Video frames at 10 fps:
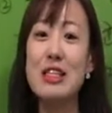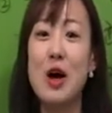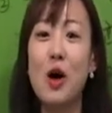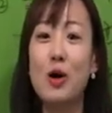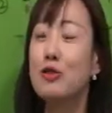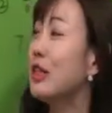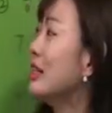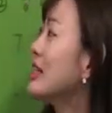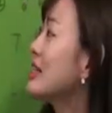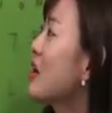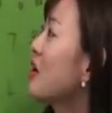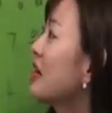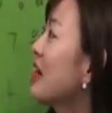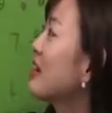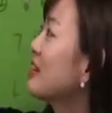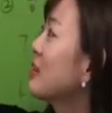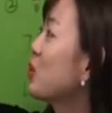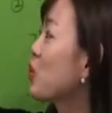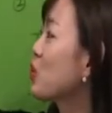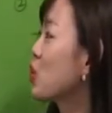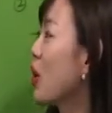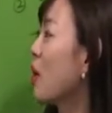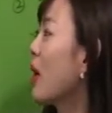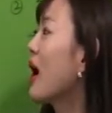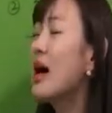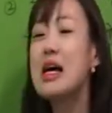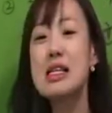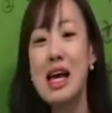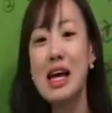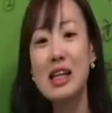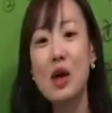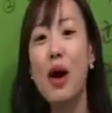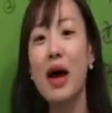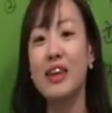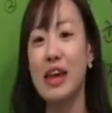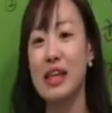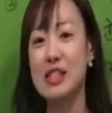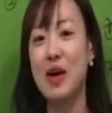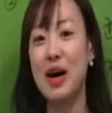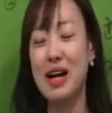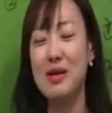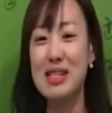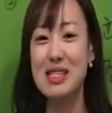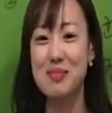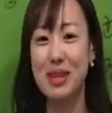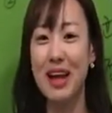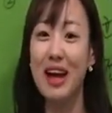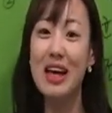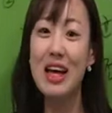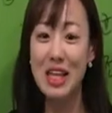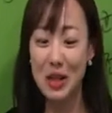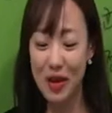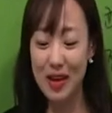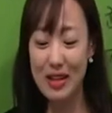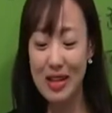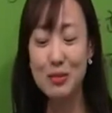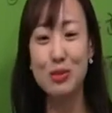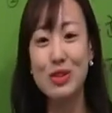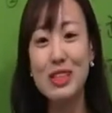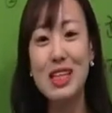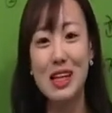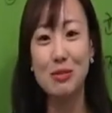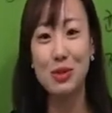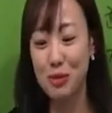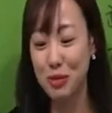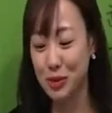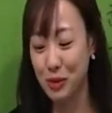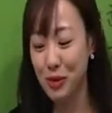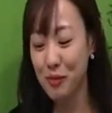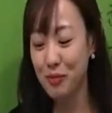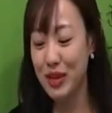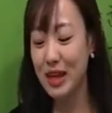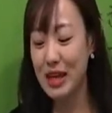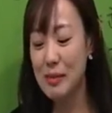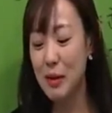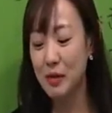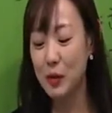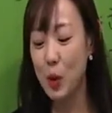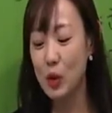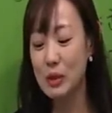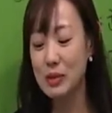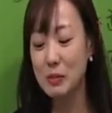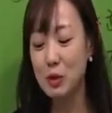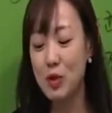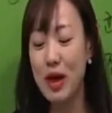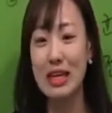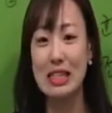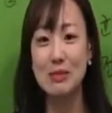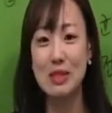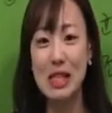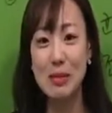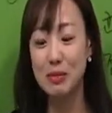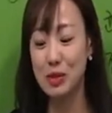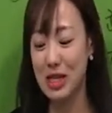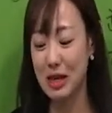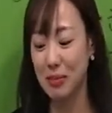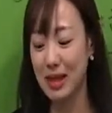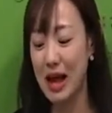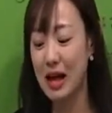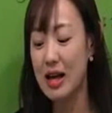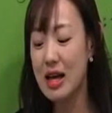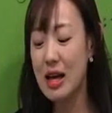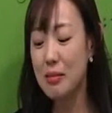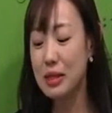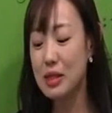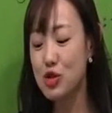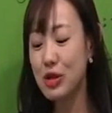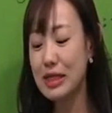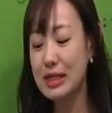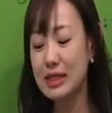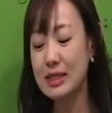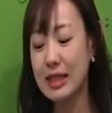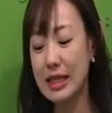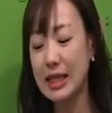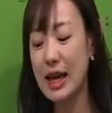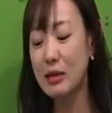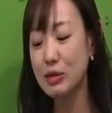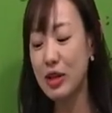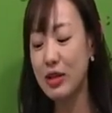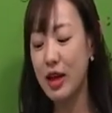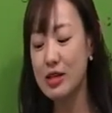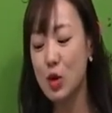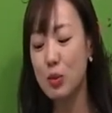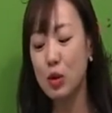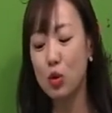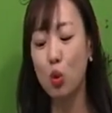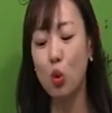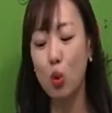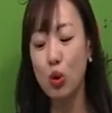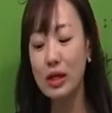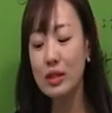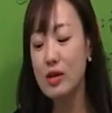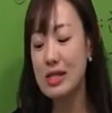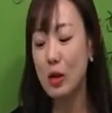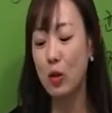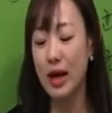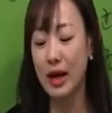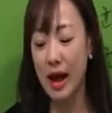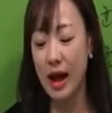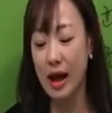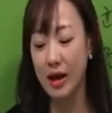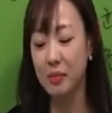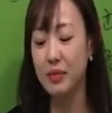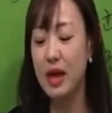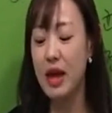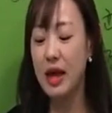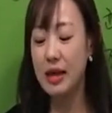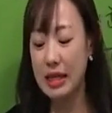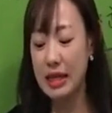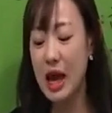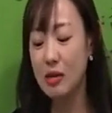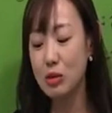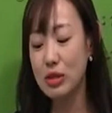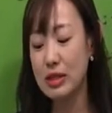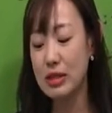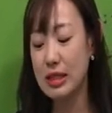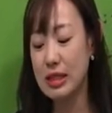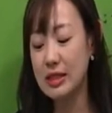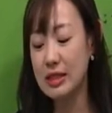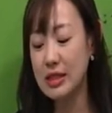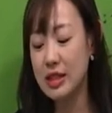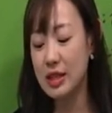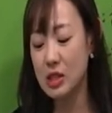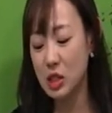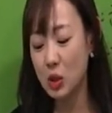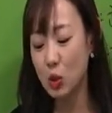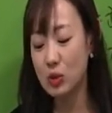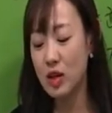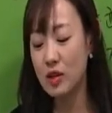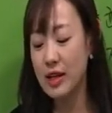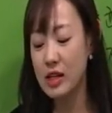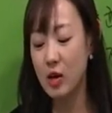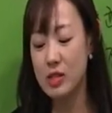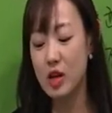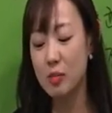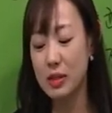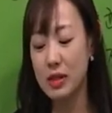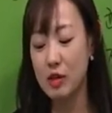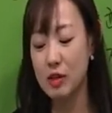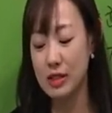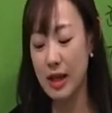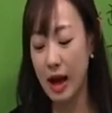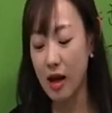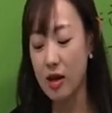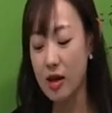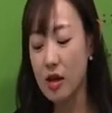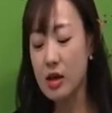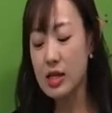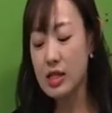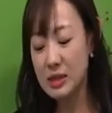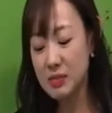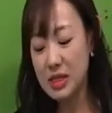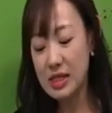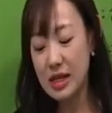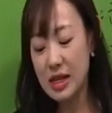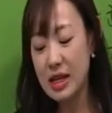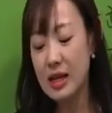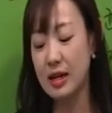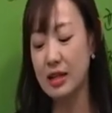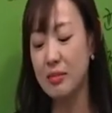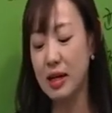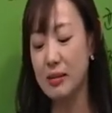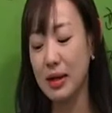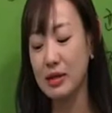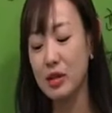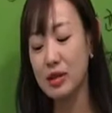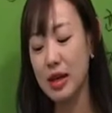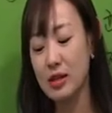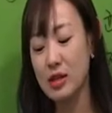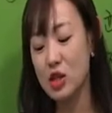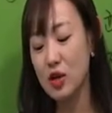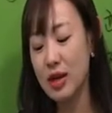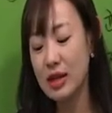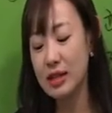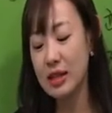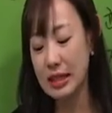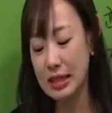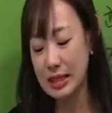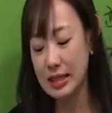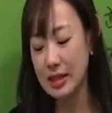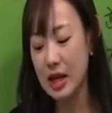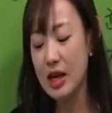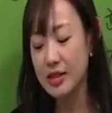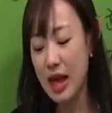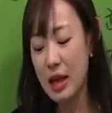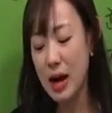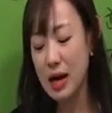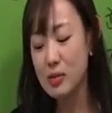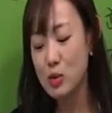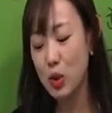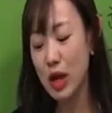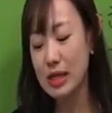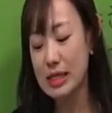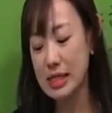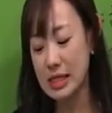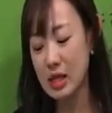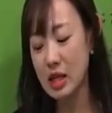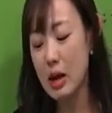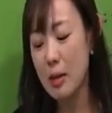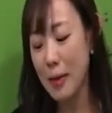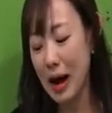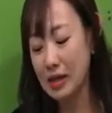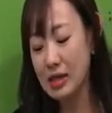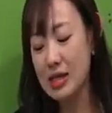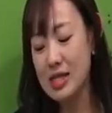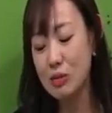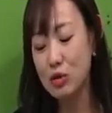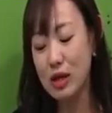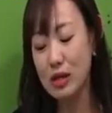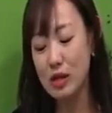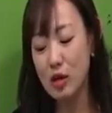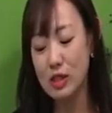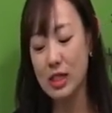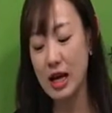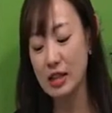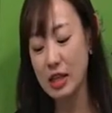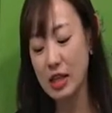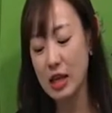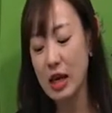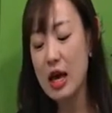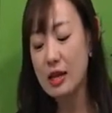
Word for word: 해서 우리는 성리학의 교조화와 상대화에 대해서 알아봤습니다. 이에 관한 문제를 풀어보죠. 1번 고급 19의 27번 문제입니다. 밑줄은 이 학문에 대한 설명으로 옳은 것을 골라라. 이 학문은 이을 해치고 천하를 어지럽히는 것이다. 신증리라는 말을 만들어낸 천하의 이는 내 마음속에 있지 밖의 사물에 있는 것이 아니니